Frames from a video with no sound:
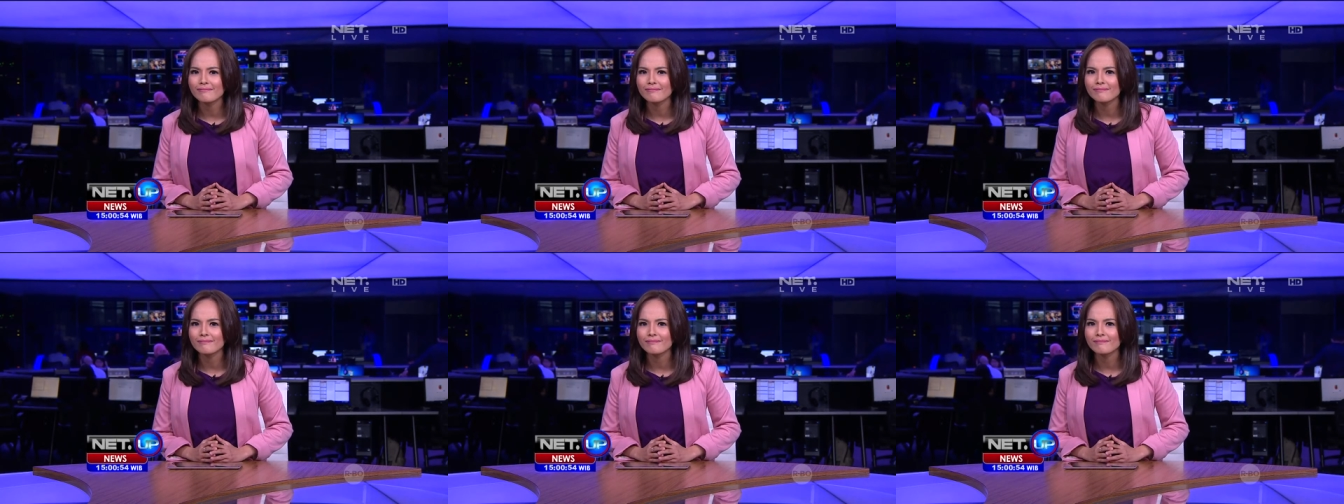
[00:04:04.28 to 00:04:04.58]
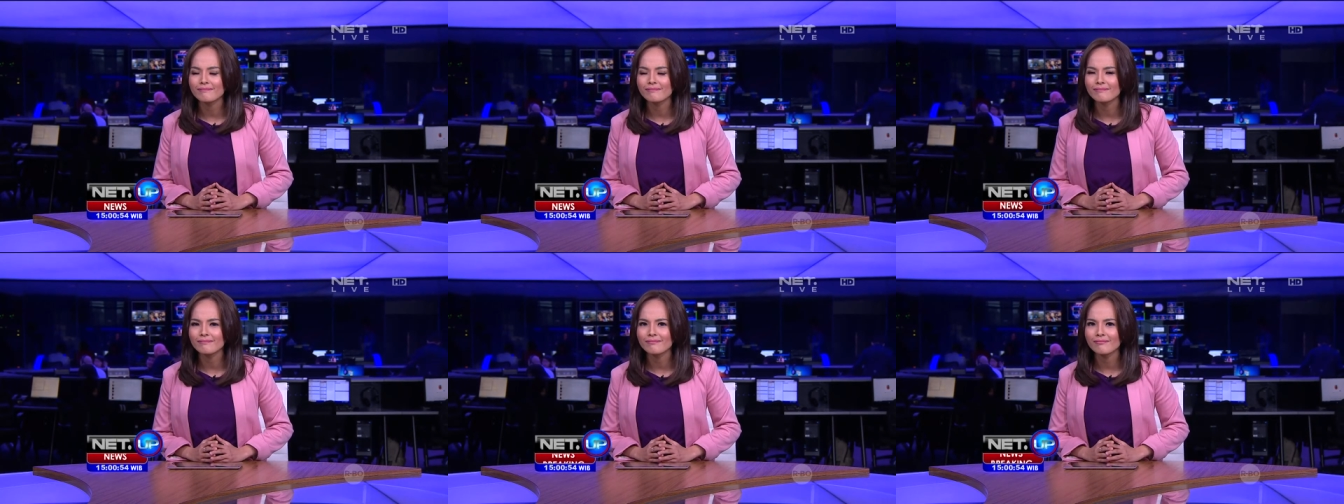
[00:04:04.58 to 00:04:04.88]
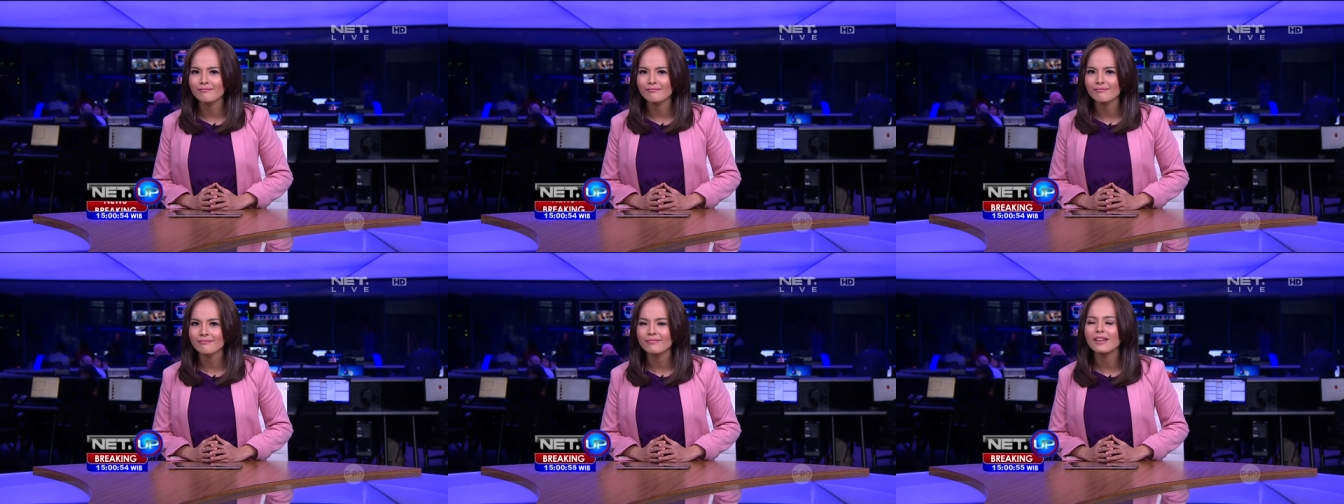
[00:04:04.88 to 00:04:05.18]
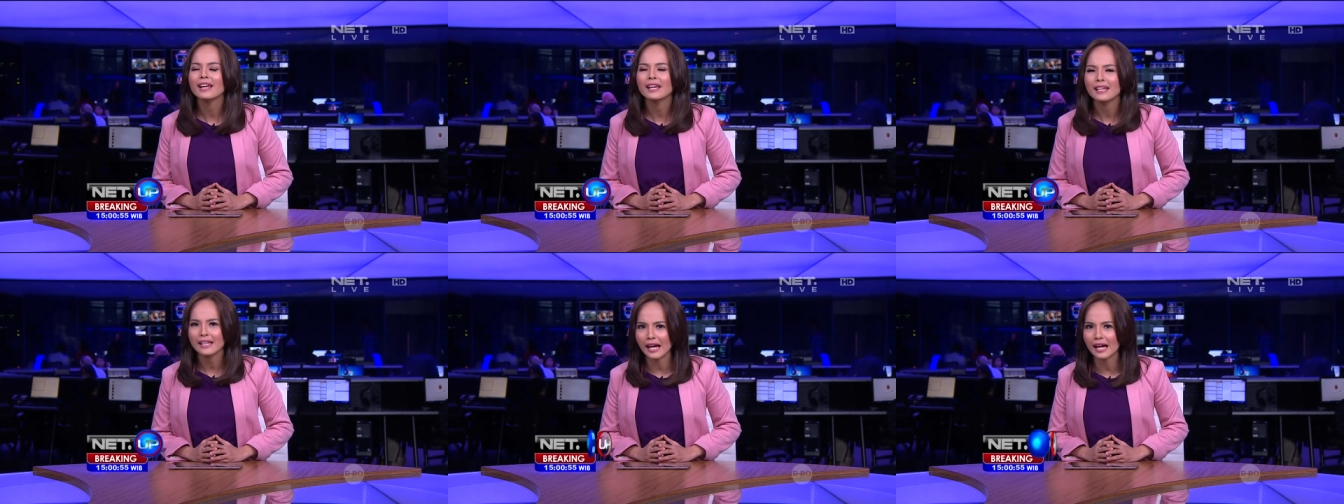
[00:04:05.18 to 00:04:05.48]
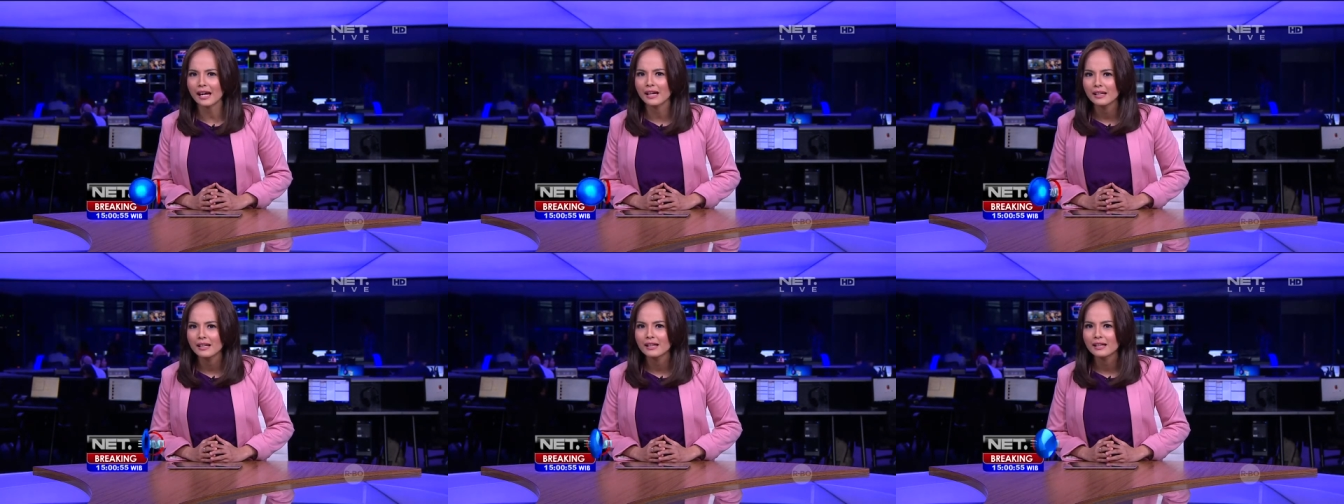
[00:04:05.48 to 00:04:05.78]
Iya, iya. iya. ya.
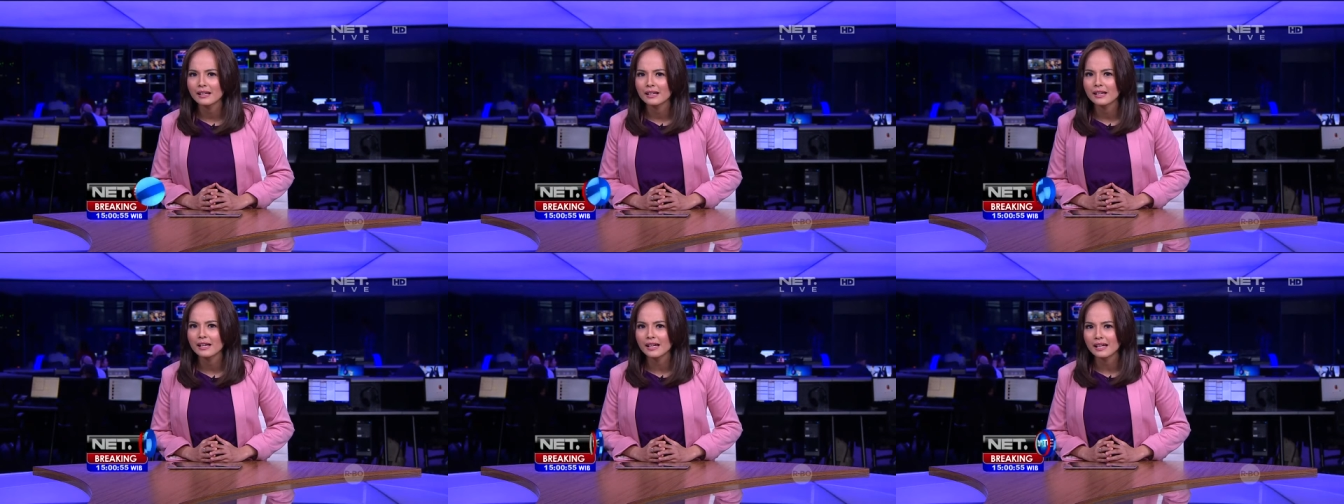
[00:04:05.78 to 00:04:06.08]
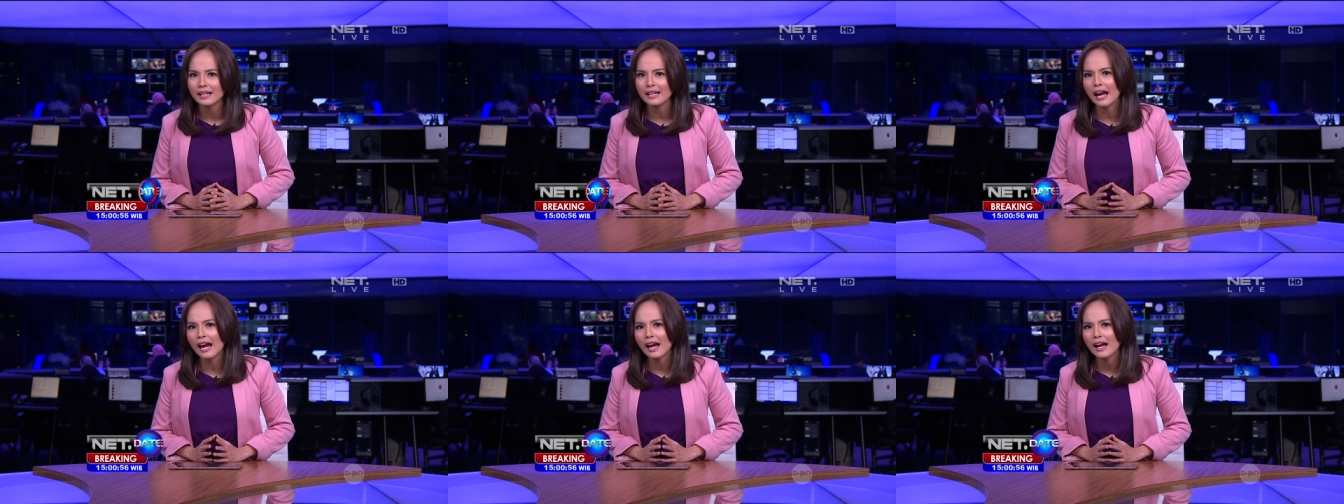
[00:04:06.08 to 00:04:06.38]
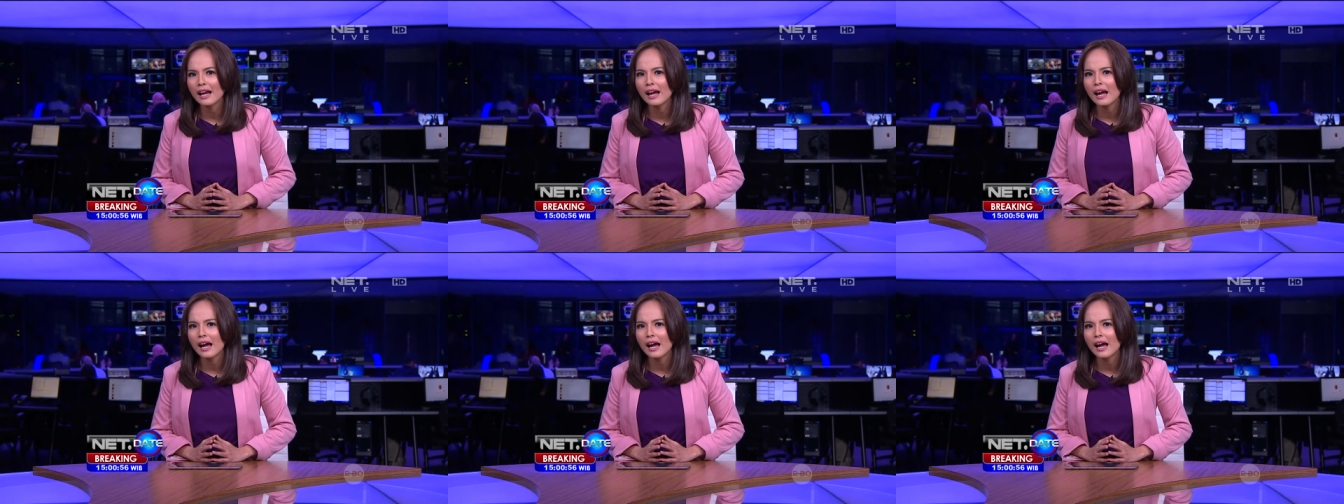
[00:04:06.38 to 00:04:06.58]
Ya. ya. ya.